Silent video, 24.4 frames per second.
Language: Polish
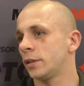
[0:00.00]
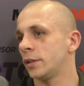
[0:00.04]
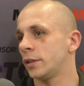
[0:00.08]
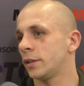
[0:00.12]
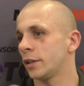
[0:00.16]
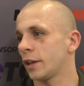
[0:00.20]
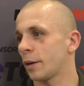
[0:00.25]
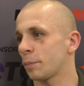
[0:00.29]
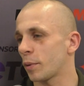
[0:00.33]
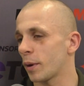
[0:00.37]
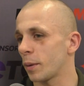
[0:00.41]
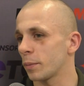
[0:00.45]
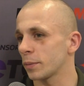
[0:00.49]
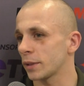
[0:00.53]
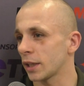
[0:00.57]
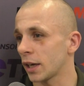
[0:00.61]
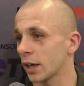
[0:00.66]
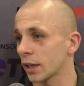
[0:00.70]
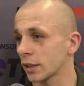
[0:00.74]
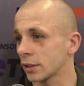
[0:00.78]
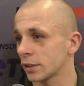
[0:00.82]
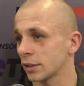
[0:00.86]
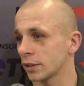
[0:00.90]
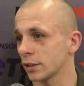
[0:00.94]
Ja powiem
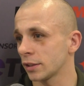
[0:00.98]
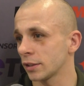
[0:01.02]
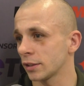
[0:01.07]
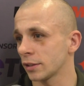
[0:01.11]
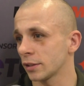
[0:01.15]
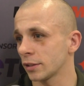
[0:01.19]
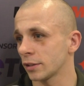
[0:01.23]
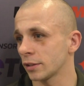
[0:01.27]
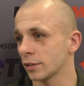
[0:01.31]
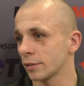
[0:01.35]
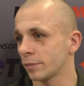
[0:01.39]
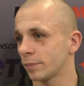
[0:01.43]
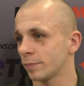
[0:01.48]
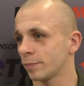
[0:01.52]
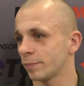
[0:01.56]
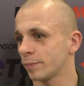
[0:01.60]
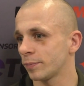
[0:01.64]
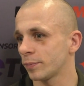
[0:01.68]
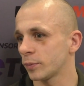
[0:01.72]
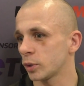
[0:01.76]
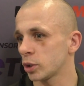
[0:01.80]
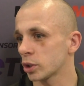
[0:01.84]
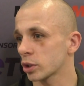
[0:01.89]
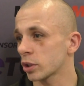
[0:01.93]
tak, e,
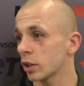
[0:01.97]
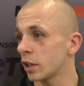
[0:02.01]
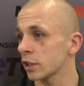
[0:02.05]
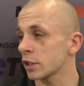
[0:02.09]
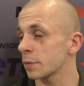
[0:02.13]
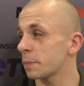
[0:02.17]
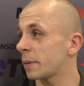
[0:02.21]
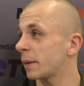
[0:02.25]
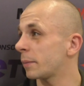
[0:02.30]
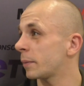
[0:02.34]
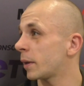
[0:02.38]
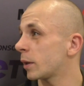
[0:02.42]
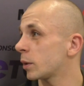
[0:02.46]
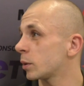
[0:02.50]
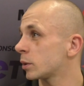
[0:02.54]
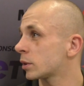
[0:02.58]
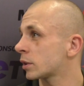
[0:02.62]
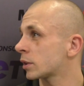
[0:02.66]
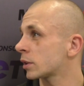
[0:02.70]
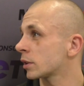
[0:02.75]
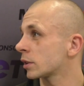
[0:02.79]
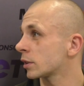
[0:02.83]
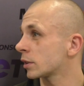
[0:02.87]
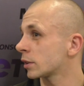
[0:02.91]
szkoda, że pan
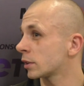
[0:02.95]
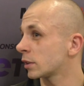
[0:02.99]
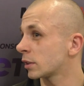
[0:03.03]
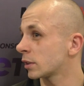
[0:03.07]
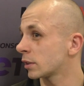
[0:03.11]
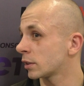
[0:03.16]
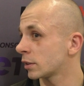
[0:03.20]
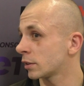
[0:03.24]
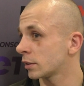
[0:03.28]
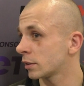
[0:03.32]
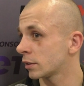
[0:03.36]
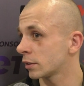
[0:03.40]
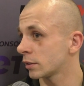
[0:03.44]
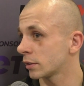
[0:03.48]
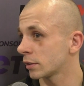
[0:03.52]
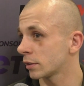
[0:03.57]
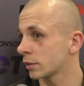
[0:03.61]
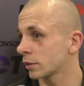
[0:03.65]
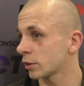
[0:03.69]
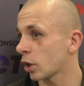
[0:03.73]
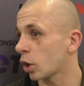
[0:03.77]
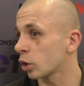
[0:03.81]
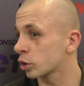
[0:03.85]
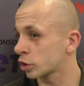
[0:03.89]
Mariusz
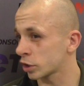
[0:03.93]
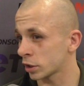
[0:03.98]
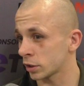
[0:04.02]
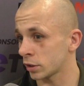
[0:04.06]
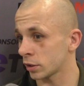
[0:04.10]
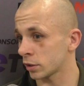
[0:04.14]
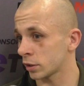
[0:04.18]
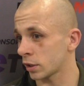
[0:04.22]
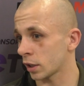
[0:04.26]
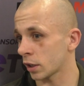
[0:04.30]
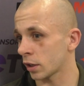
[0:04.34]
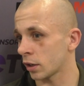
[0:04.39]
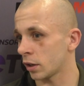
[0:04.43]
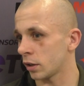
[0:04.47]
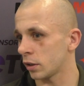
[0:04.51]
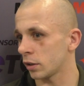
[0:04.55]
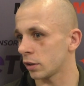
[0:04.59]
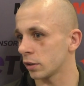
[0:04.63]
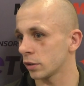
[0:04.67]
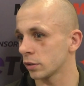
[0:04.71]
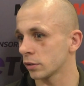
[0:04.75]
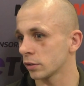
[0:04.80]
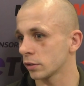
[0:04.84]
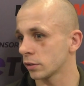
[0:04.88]
e, odszedł od
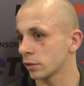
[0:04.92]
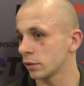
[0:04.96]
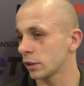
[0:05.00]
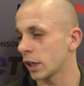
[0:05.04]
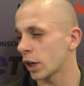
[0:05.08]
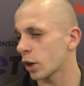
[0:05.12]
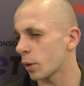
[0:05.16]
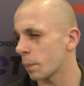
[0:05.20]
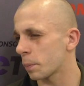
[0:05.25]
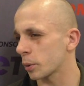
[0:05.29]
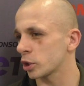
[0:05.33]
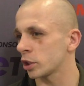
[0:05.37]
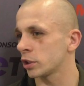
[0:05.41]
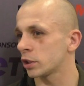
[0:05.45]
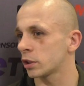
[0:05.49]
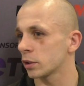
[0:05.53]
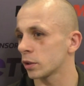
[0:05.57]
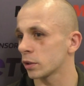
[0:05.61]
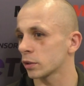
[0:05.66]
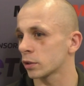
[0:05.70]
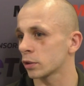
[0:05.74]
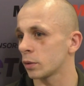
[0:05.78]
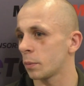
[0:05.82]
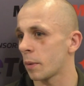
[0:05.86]
tego. Ja go po
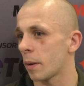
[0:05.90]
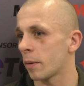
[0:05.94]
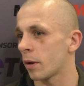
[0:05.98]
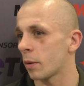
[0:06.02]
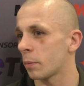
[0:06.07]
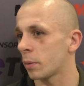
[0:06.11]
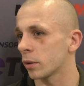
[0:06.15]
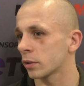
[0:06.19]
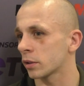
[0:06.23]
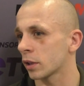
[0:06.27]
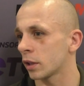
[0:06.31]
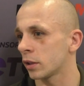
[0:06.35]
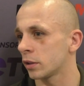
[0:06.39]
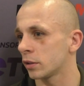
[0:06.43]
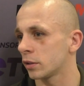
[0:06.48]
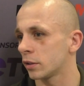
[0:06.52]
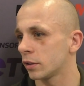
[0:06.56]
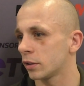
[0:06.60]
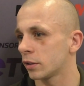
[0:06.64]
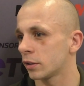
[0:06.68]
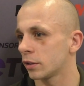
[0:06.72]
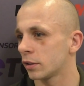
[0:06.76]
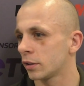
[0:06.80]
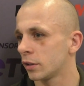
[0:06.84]
części rozumiem, no bo ten
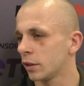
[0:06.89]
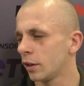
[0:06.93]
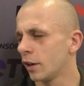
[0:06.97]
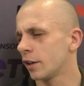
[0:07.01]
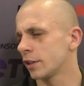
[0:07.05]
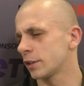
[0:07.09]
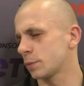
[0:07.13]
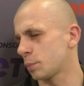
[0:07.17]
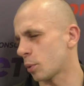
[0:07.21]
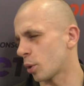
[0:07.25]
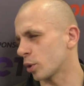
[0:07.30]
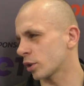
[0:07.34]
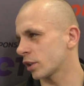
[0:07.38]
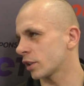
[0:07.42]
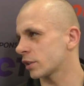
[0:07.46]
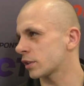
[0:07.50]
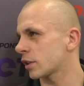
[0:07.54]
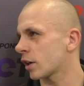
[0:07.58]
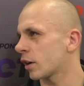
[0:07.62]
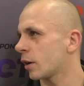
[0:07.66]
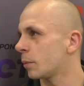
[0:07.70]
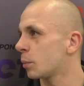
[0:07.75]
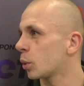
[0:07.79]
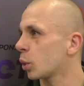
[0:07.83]
y, sport jest
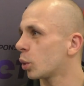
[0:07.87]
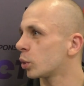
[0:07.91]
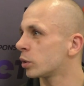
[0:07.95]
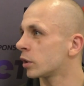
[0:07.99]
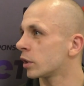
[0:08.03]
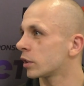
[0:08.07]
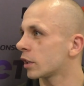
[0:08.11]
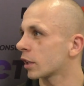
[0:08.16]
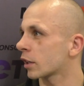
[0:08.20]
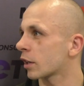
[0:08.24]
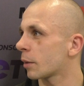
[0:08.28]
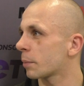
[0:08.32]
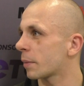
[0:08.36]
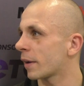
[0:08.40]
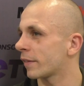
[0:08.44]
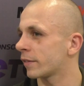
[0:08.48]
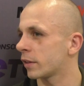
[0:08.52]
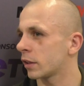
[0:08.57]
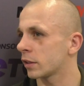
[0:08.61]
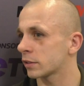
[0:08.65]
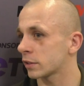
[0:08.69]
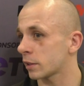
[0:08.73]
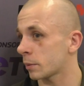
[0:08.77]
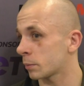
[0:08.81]
trochę brudny tak
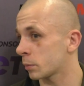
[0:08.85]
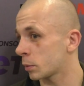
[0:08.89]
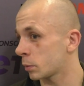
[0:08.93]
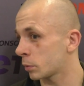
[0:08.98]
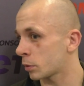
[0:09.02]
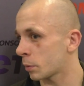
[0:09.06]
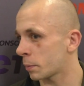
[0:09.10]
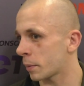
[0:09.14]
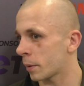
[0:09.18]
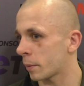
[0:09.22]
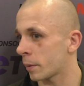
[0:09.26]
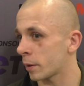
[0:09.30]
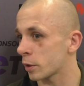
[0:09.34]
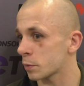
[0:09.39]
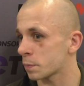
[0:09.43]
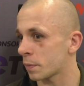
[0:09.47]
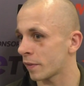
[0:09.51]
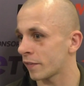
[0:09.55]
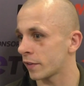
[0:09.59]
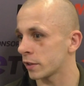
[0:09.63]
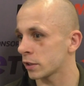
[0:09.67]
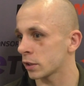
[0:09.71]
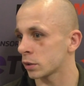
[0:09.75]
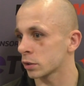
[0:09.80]
naprawdę. Sam mi to pan Mecz
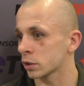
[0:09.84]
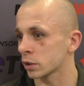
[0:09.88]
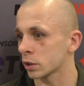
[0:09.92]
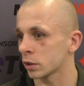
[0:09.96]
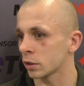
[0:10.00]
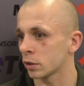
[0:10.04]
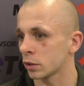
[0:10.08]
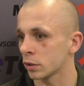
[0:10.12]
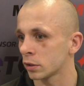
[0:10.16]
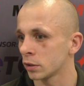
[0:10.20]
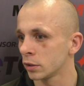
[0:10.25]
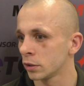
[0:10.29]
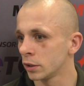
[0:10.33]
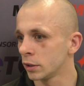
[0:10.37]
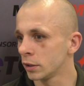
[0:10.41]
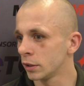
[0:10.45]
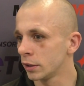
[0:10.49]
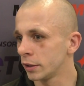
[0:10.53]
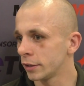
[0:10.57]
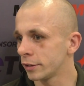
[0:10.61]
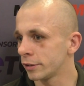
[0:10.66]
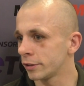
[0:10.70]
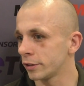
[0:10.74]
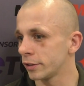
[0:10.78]
powiedział, że no,
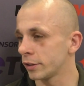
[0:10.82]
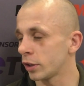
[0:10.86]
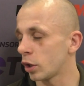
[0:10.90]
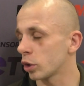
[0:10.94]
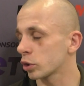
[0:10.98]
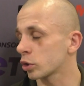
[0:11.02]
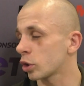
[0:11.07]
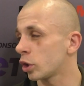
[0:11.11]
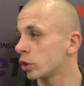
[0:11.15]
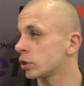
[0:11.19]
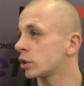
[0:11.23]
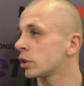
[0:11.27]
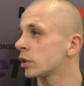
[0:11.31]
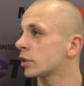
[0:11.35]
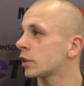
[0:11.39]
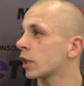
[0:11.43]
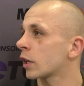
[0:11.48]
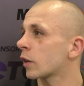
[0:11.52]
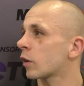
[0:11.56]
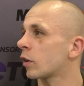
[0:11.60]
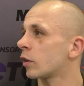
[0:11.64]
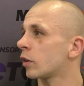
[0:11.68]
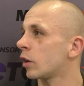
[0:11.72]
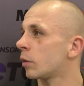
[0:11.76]
y, odchodzi od
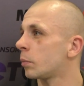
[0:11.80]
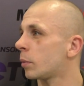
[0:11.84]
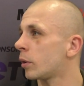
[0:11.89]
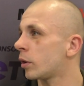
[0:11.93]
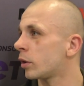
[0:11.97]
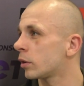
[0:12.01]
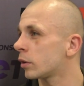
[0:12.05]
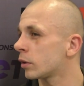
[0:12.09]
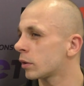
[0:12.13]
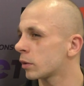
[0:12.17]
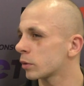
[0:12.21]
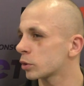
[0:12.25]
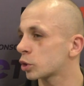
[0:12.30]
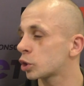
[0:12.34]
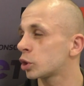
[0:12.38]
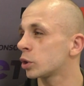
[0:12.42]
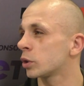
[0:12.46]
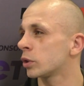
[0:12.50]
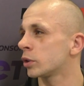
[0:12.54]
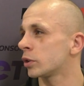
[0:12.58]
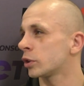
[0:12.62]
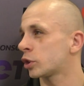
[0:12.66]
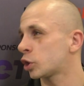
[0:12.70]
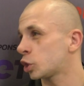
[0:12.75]
tego, no bo
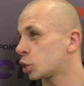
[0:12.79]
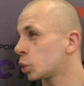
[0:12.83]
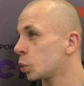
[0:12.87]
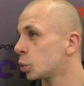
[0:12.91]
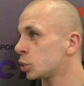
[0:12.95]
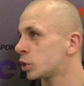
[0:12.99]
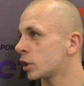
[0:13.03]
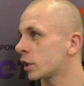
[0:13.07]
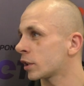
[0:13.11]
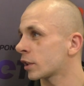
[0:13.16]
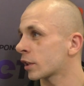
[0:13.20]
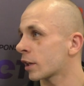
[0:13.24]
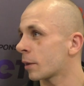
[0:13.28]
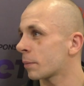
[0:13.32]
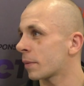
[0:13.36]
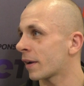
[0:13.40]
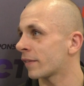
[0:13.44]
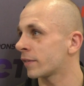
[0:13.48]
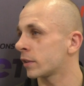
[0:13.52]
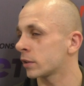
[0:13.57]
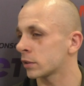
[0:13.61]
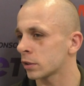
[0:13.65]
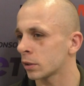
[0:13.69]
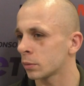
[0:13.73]
ci, ci ludzie tak
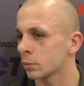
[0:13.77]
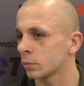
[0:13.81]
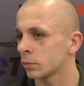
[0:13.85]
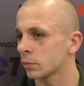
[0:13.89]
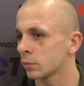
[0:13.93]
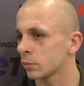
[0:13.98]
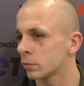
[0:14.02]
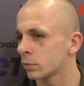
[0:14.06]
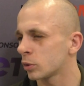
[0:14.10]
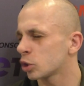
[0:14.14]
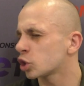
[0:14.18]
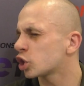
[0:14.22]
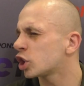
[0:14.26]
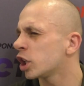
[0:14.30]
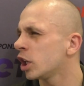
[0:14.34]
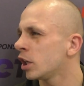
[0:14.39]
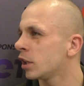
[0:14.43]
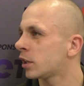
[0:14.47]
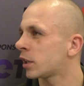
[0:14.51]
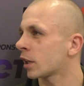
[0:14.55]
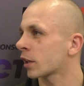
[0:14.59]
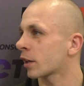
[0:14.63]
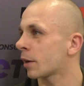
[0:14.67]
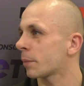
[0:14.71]
naprawdę są no,
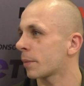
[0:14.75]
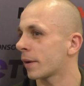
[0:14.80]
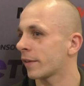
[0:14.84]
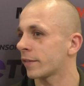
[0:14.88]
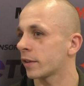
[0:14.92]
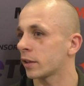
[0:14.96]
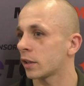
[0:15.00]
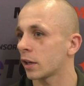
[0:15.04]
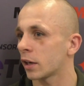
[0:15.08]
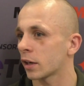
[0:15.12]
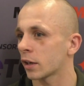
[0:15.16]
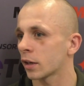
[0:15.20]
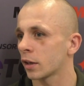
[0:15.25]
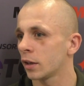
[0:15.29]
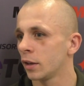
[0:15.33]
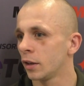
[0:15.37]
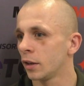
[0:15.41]
źli tak naprawdę, tak?